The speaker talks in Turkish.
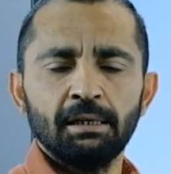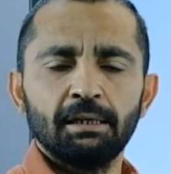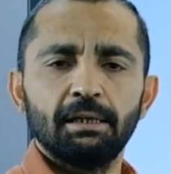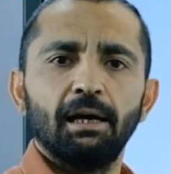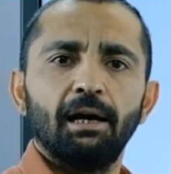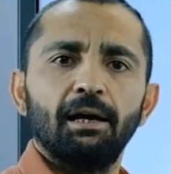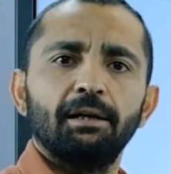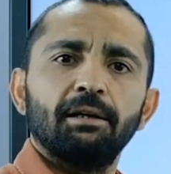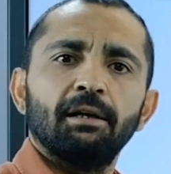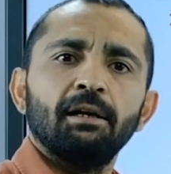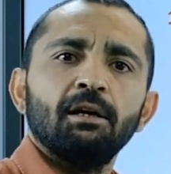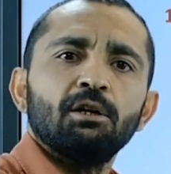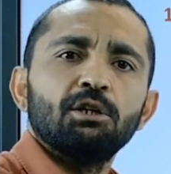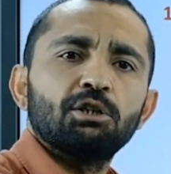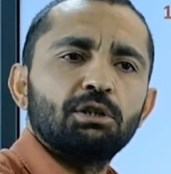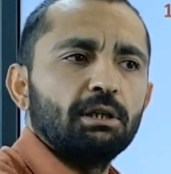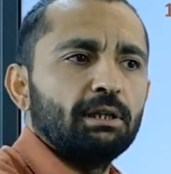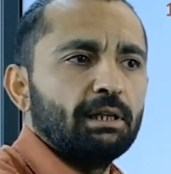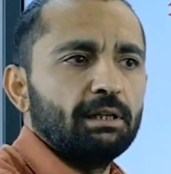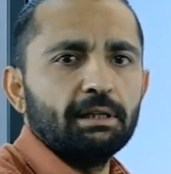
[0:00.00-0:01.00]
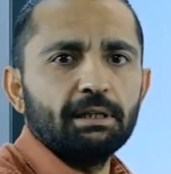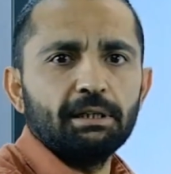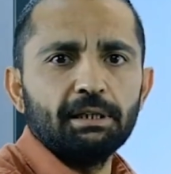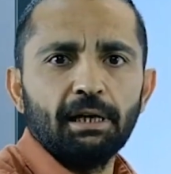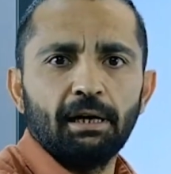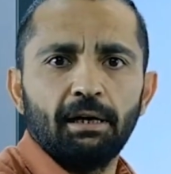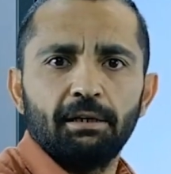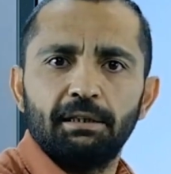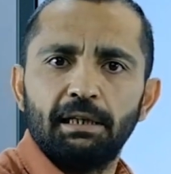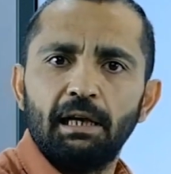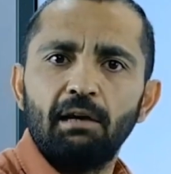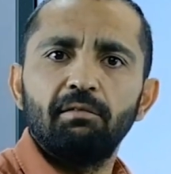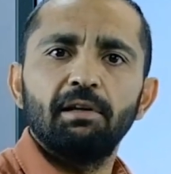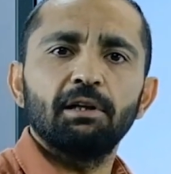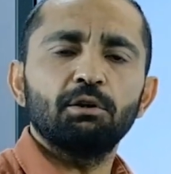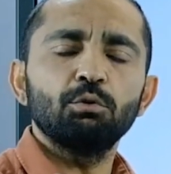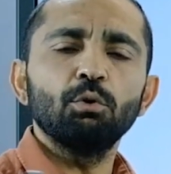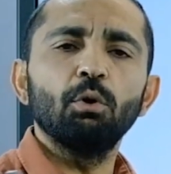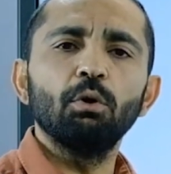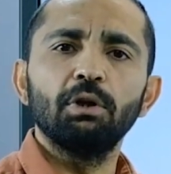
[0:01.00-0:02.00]
Yani işte dedik ya
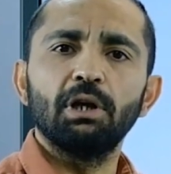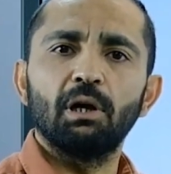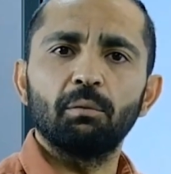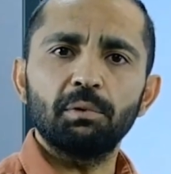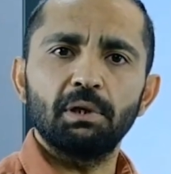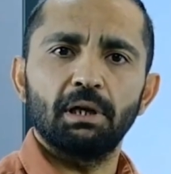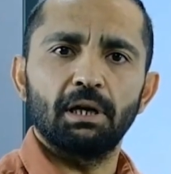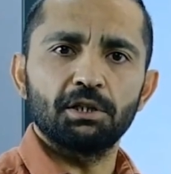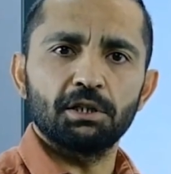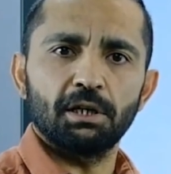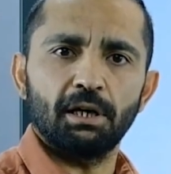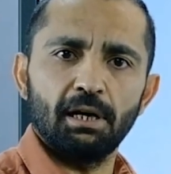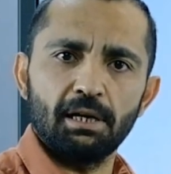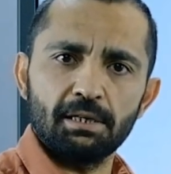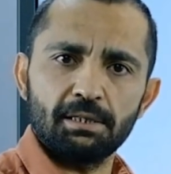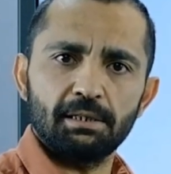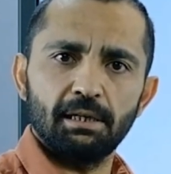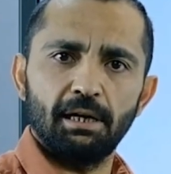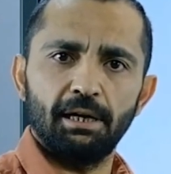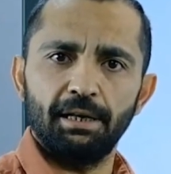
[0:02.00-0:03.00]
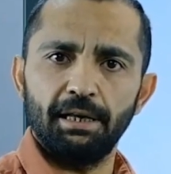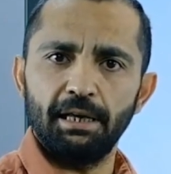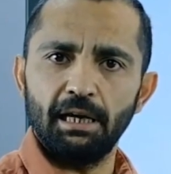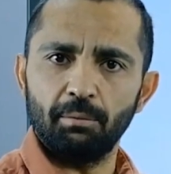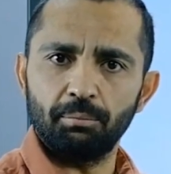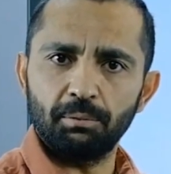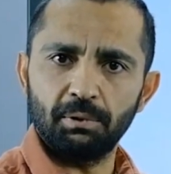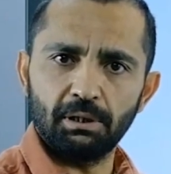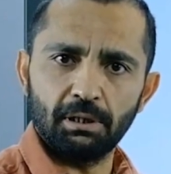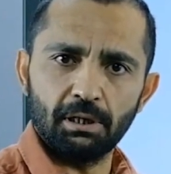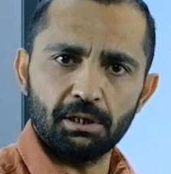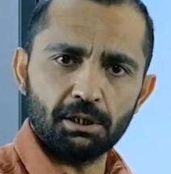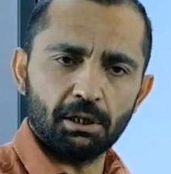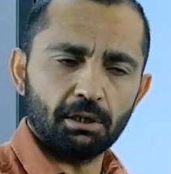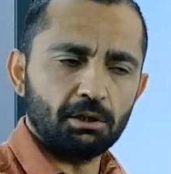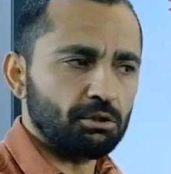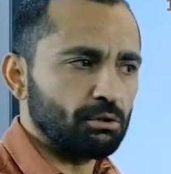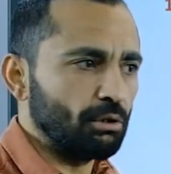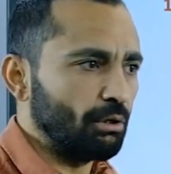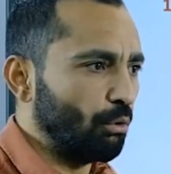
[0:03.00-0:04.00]
devlet yol yaptıracak, hastane
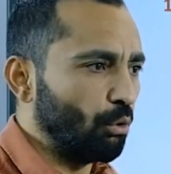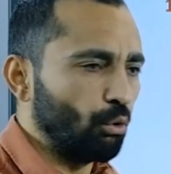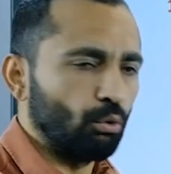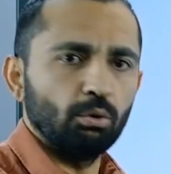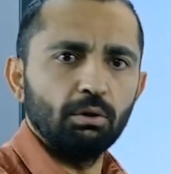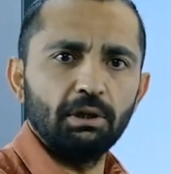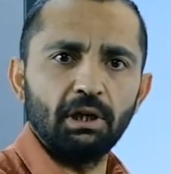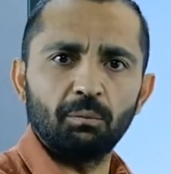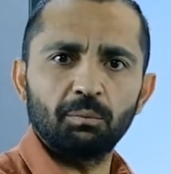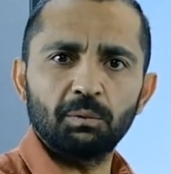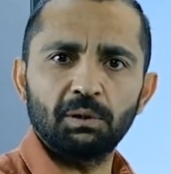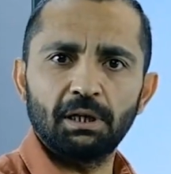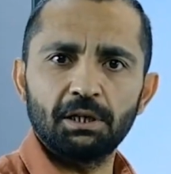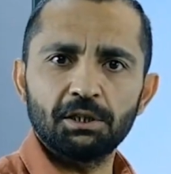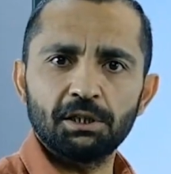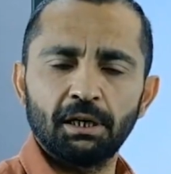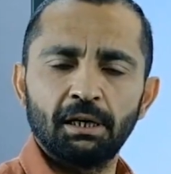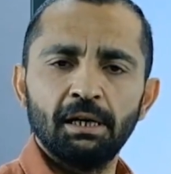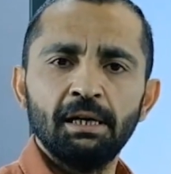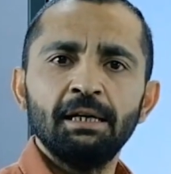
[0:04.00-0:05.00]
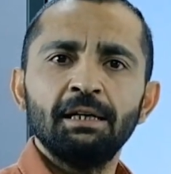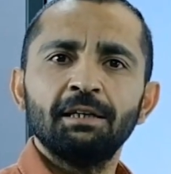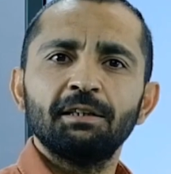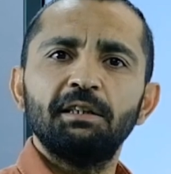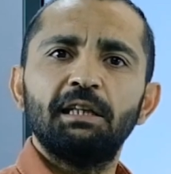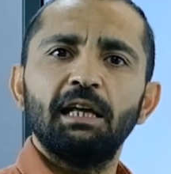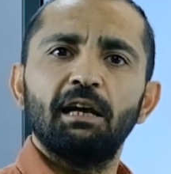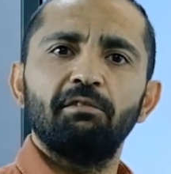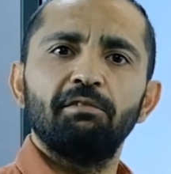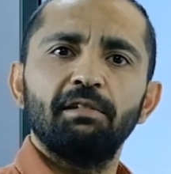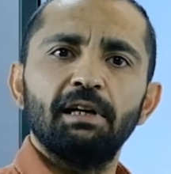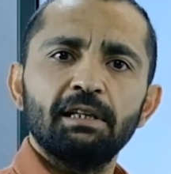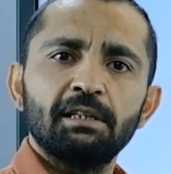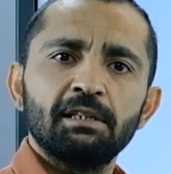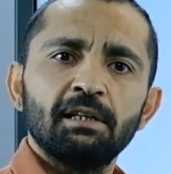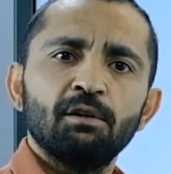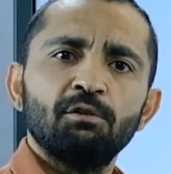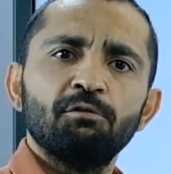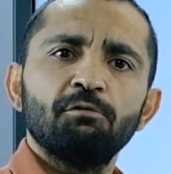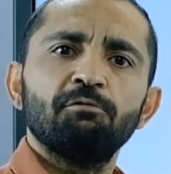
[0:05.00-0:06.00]
yaptıracak, işte okul yaptıracak.
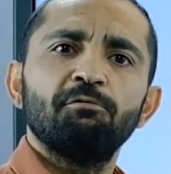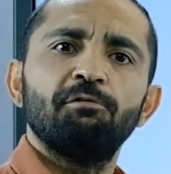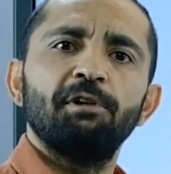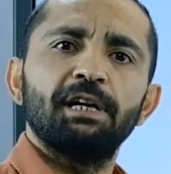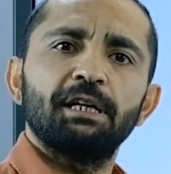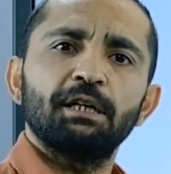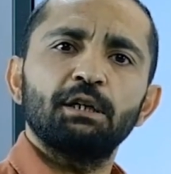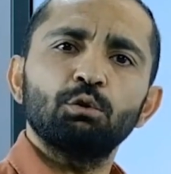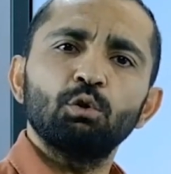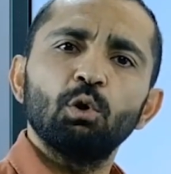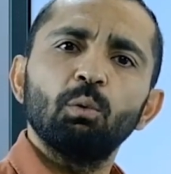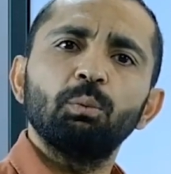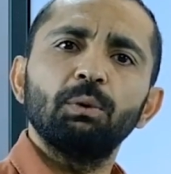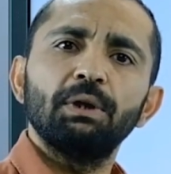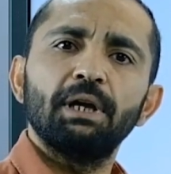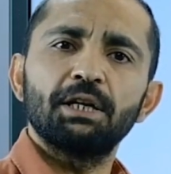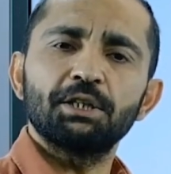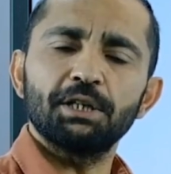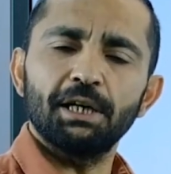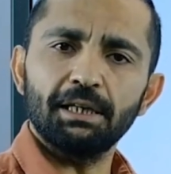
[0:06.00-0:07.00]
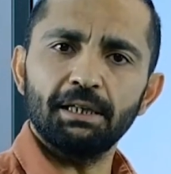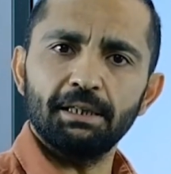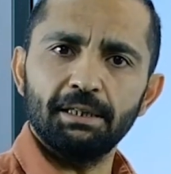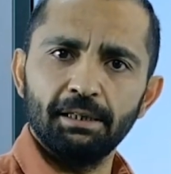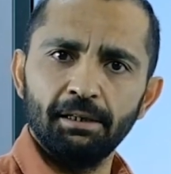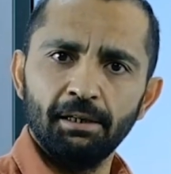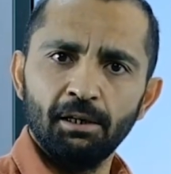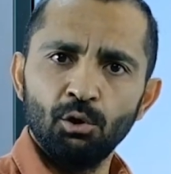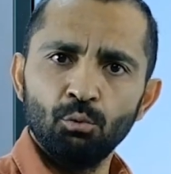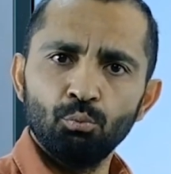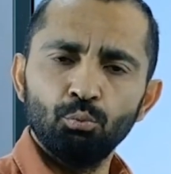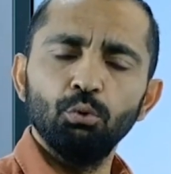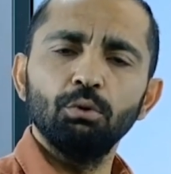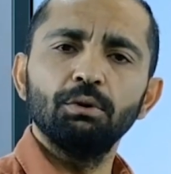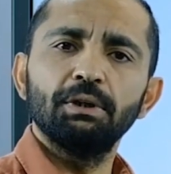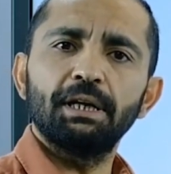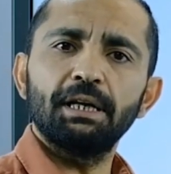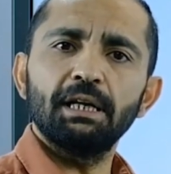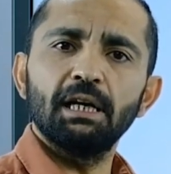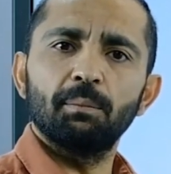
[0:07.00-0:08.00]
Devlet vergi toplayacak ki
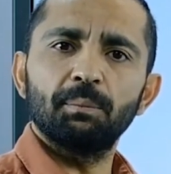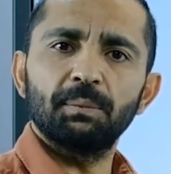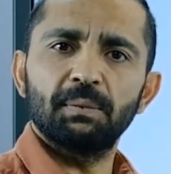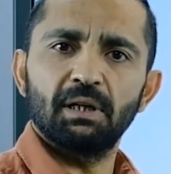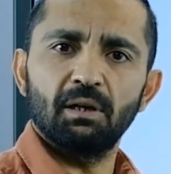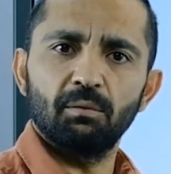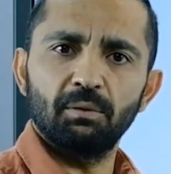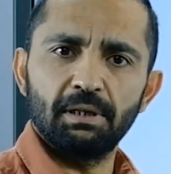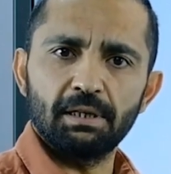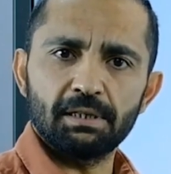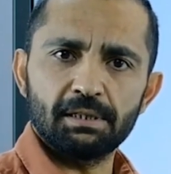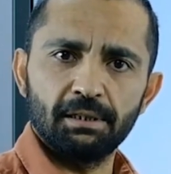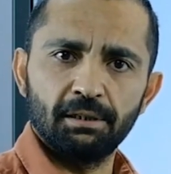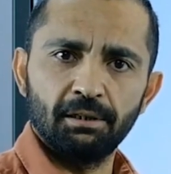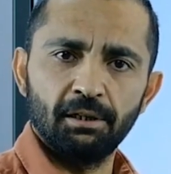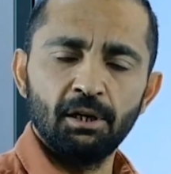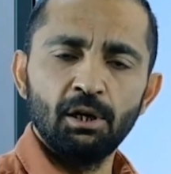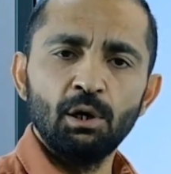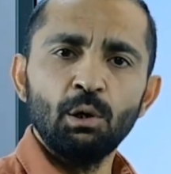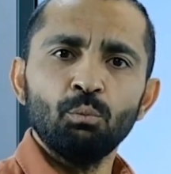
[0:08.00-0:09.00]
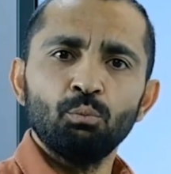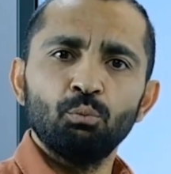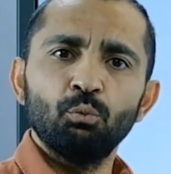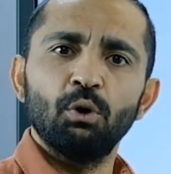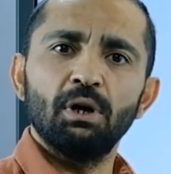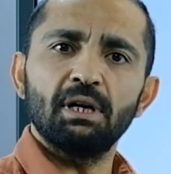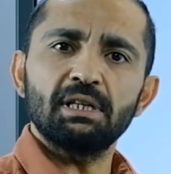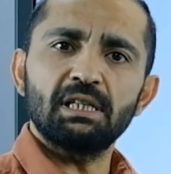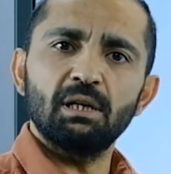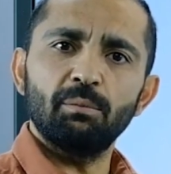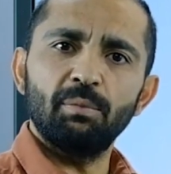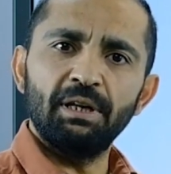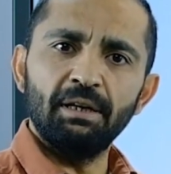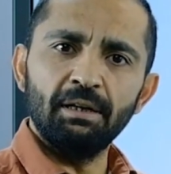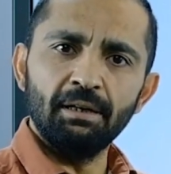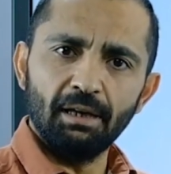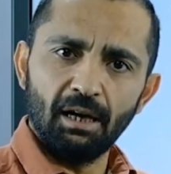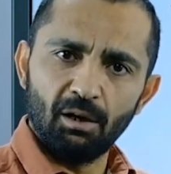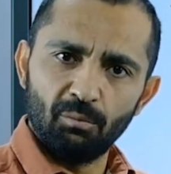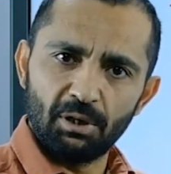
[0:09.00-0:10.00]
bunları yaptırabilesin.
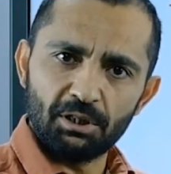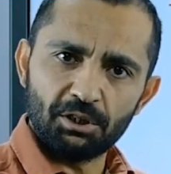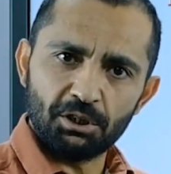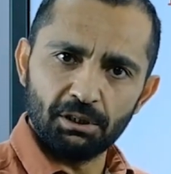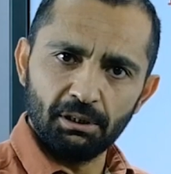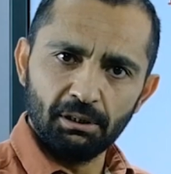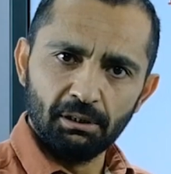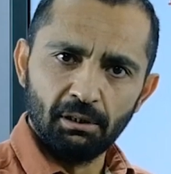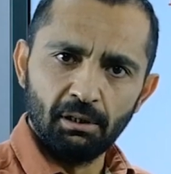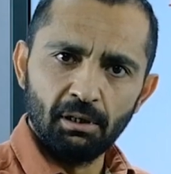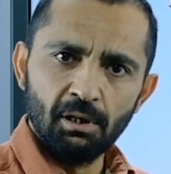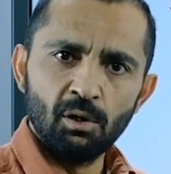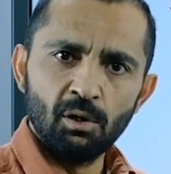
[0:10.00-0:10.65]
Muhasebenin amacı